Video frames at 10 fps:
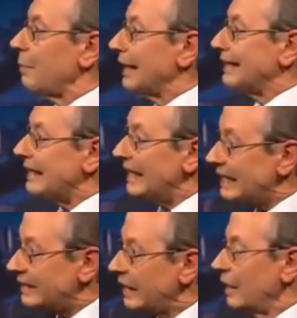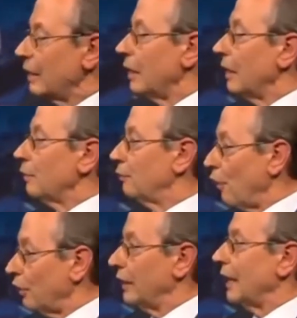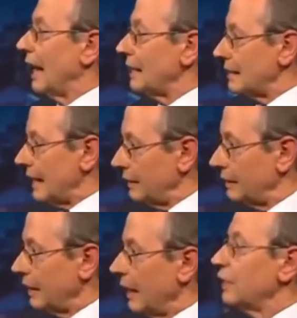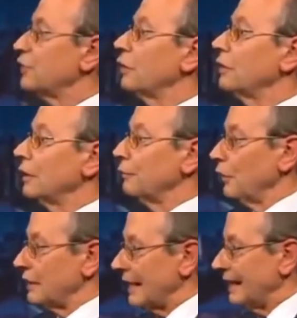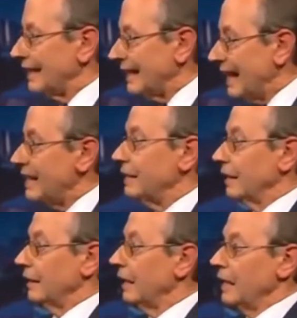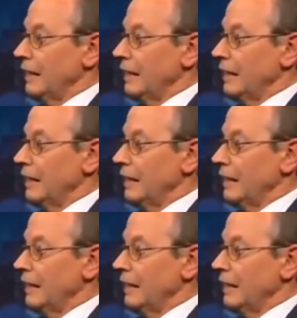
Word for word: Aber nicht von Assad, sondern von seinen Gegnern.